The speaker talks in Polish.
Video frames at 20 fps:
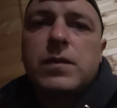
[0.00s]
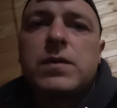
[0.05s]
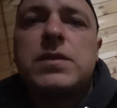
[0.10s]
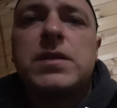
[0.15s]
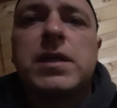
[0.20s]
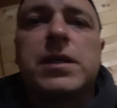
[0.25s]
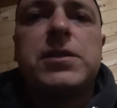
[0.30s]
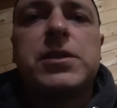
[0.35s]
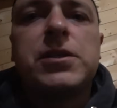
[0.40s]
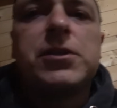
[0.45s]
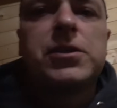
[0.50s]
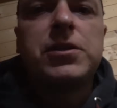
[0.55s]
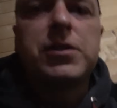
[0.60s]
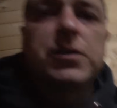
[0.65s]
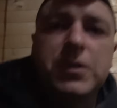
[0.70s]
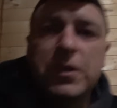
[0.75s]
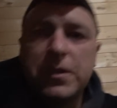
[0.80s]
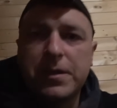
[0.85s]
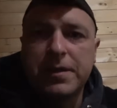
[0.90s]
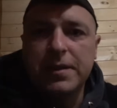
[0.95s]
za
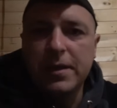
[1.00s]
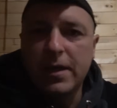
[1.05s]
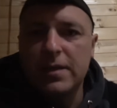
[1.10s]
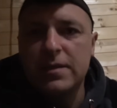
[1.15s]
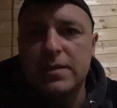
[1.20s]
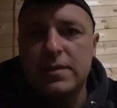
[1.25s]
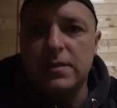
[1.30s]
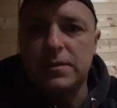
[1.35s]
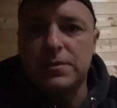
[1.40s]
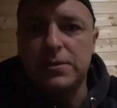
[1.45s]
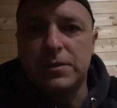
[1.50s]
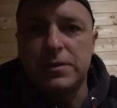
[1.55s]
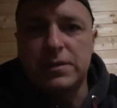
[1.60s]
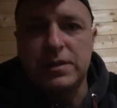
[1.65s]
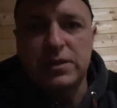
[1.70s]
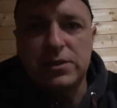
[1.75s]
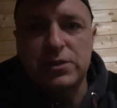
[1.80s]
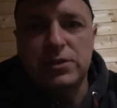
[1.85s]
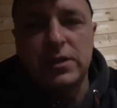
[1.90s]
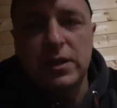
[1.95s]
10.11, czyli za
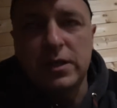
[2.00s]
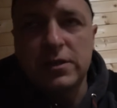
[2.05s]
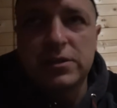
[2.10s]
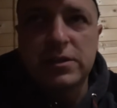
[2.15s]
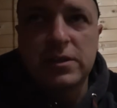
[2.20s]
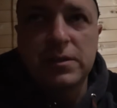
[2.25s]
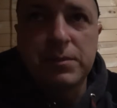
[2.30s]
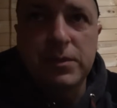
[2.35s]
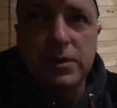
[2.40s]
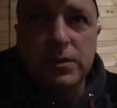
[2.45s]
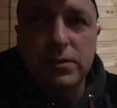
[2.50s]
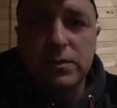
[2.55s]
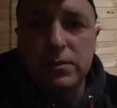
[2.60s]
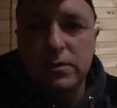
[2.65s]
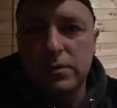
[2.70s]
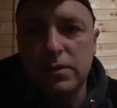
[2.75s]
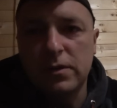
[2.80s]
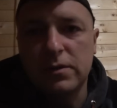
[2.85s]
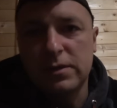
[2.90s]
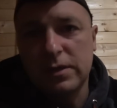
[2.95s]
13 minut,
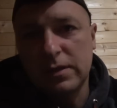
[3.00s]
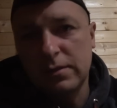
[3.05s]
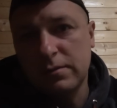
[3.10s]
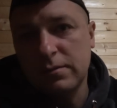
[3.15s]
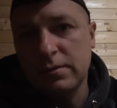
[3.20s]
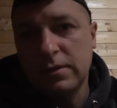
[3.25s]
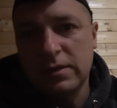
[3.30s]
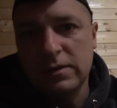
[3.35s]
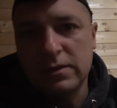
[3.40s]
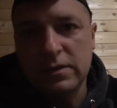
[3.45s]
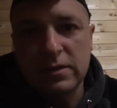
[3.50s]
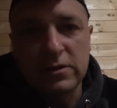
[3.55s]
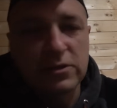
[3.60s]
no za, no za